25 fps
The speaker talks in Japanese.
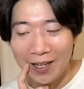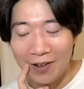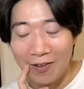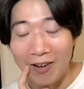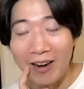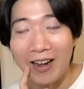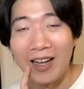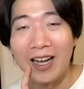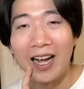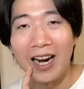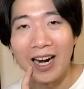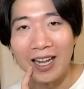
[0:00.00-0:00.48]

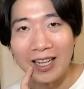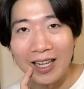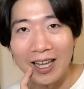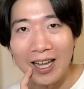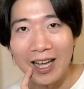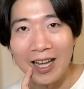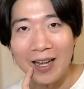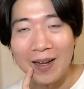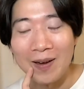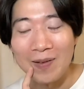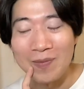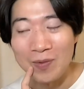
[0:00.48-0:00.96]
これから
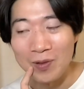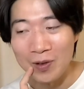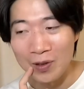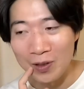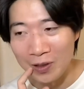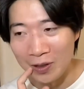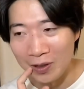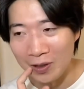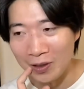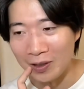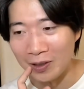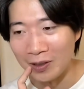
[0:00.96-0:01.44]
ね、
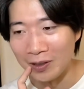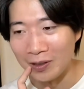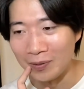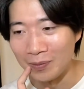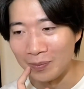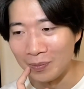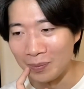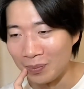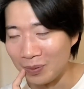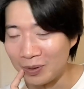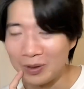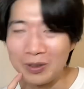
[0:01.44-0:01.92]

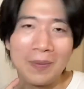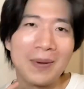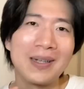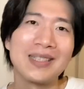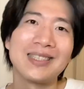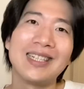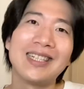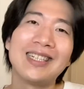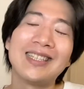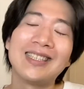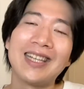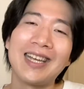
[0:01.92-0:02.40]
もう、ぶっ飛ば
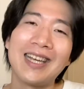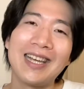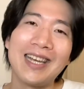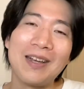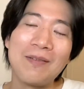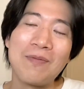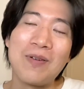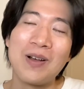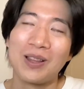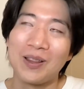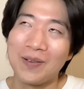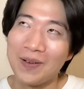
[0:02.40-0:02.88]
してき
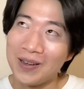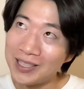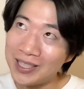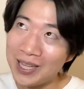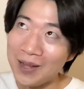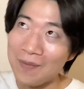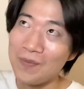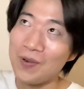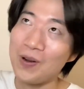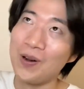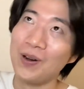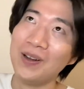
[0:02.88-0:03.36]
て、ぶっ飛ばし
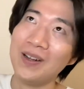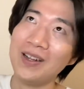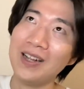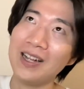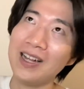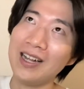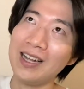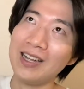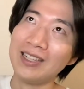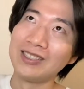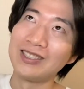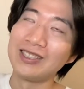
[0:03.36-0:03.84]
て、も
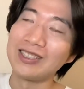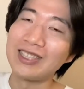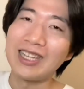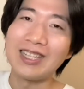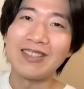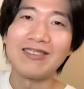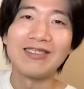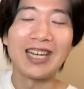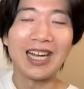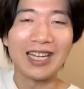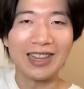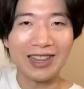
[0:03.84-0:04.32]
う、突
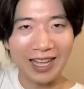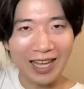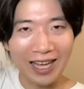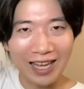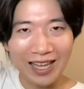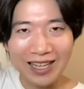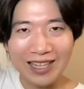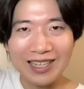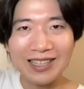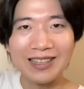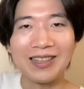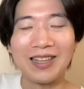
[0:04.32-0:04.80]
き抜け
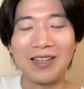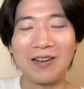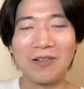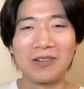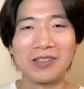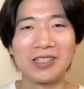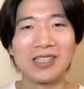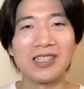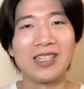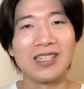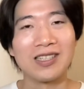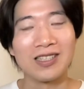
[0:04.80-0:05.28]
ていって
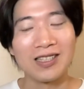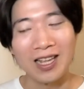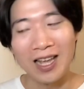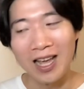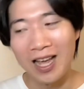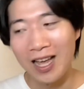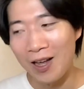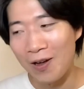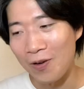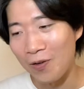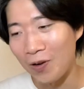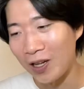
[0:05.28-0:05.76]
ほしいですね。